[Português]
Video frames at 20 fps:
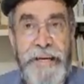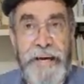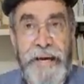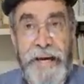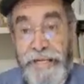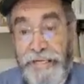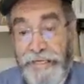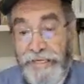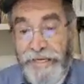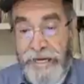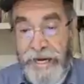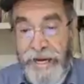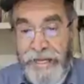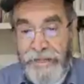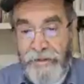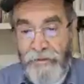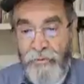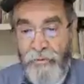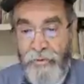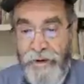
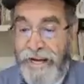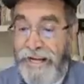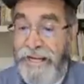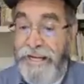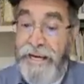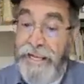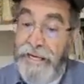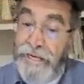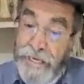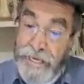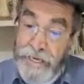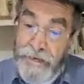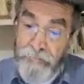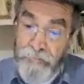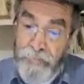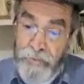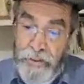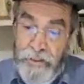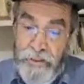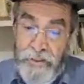aliado a
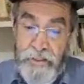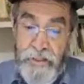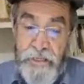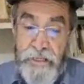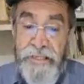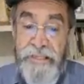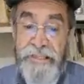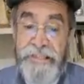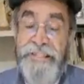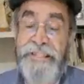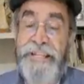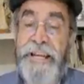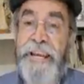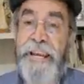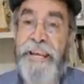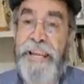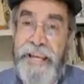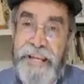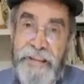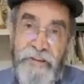Caleb e
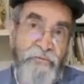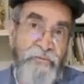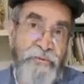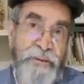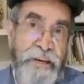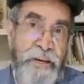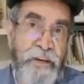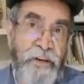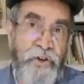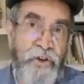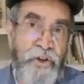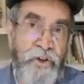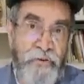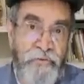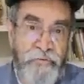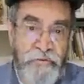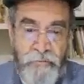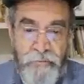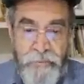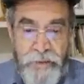instalado na
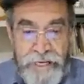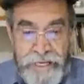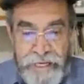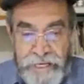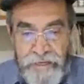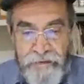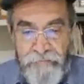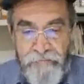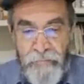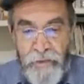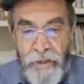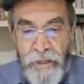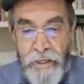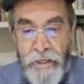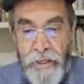região de Belém.